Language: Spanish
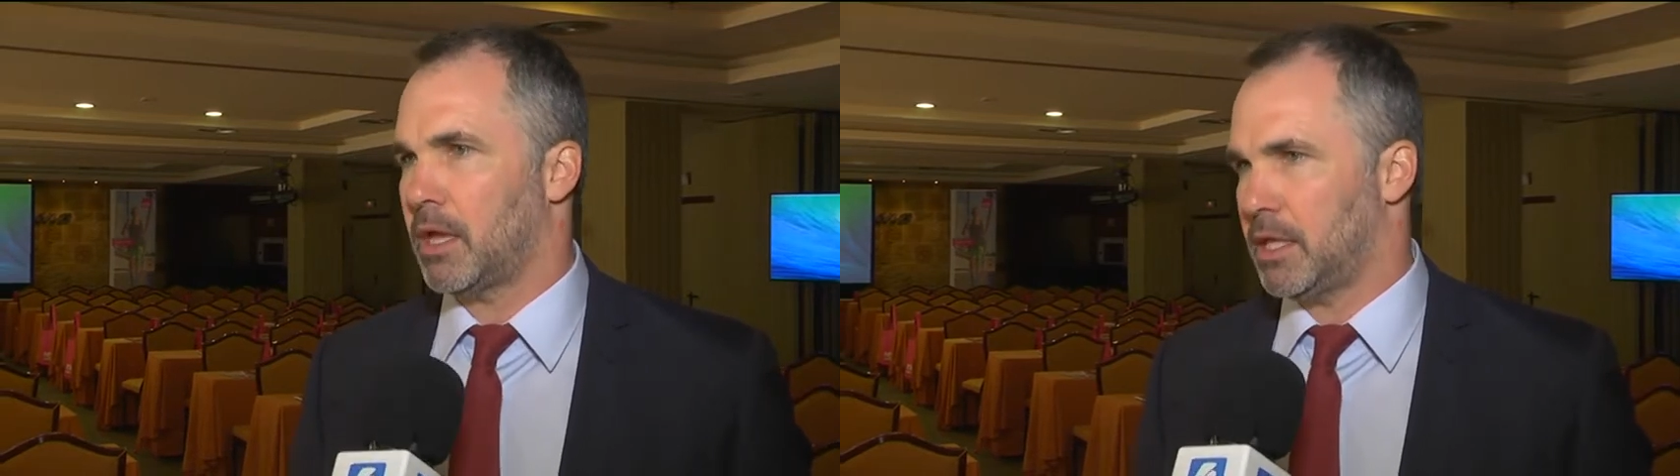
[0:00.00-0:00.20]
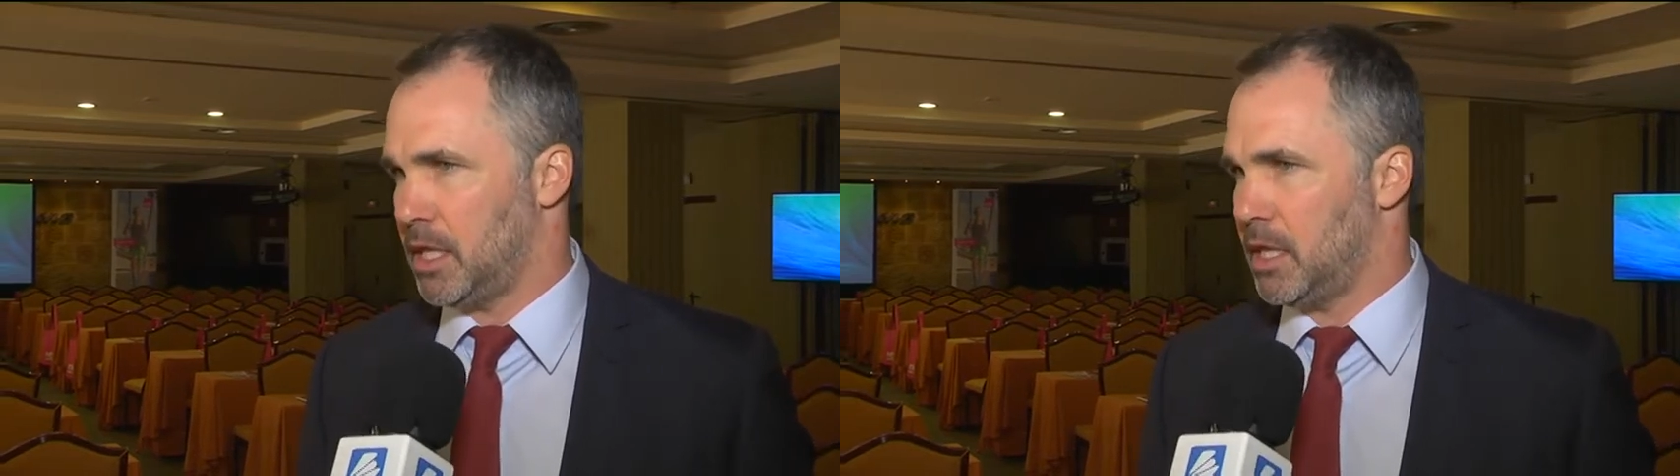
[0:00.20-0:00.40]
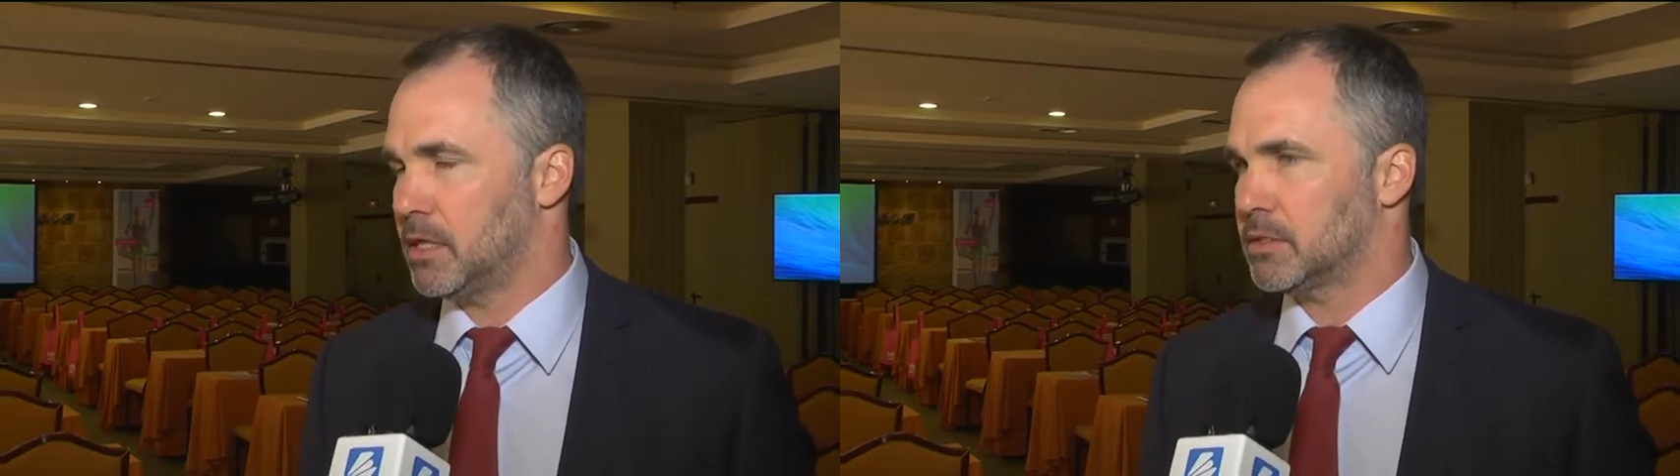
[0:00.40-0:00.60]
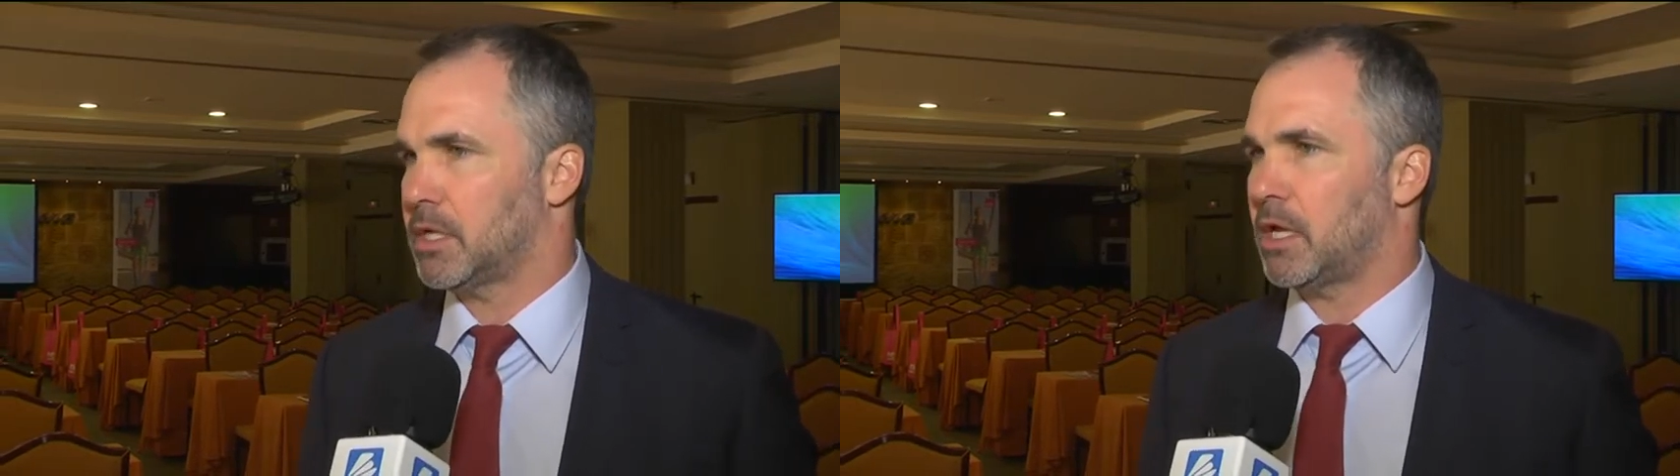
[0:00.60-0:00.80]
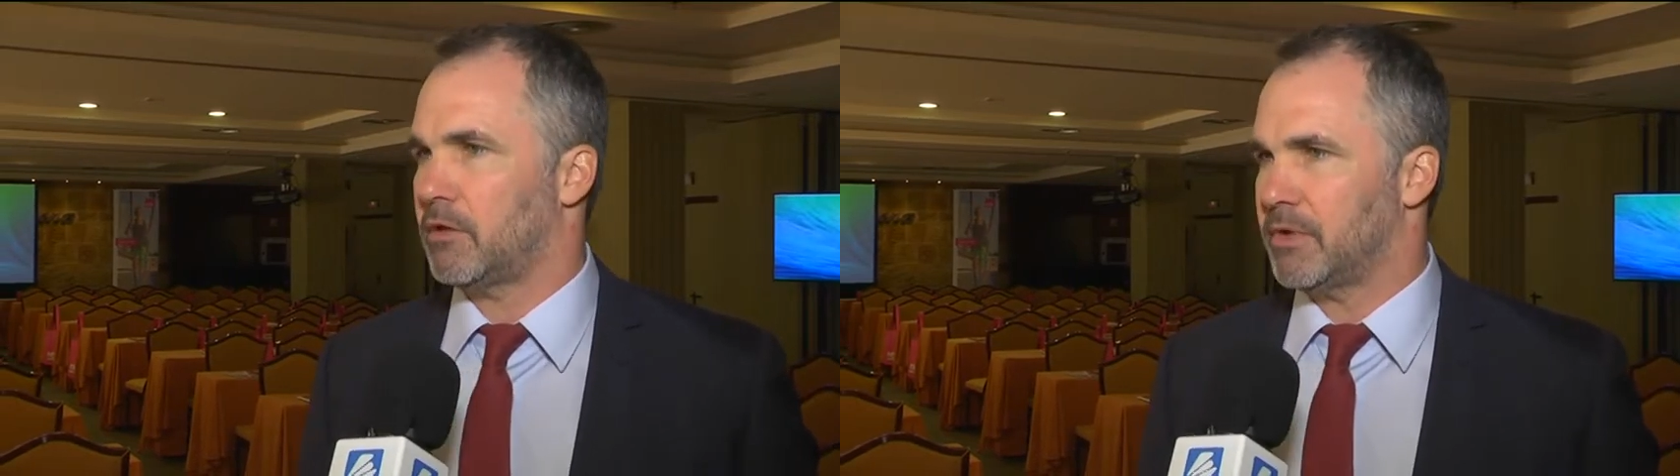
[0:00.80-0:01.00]
hay,
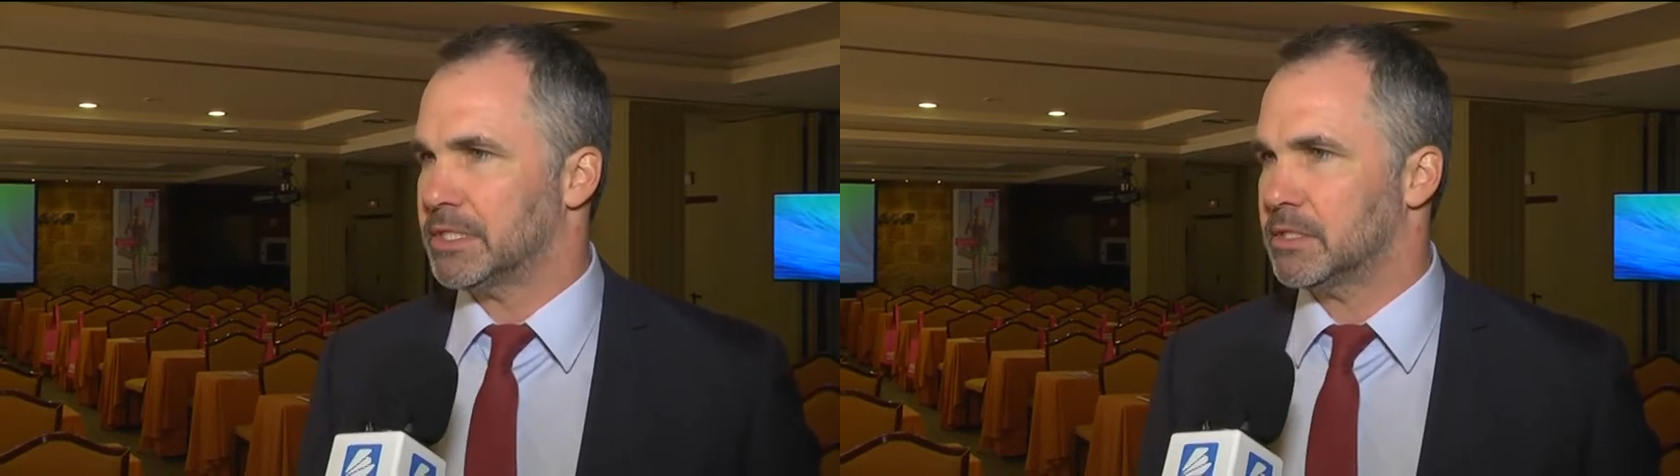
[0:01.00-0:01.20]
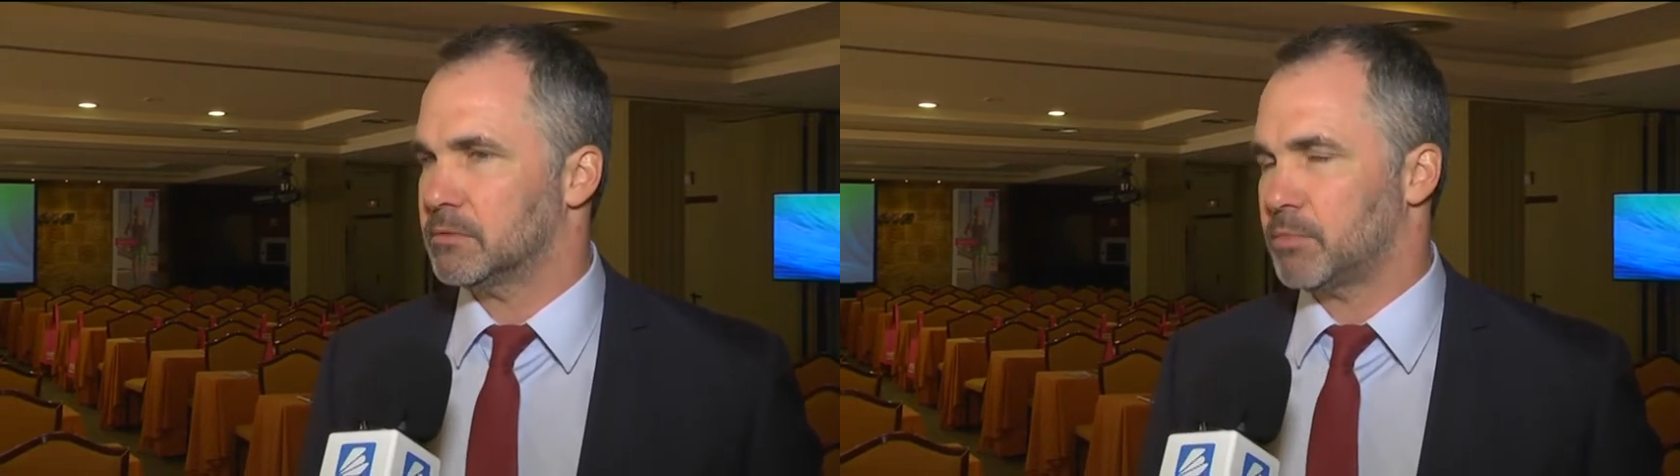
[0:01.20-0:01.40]
guías, hay avances,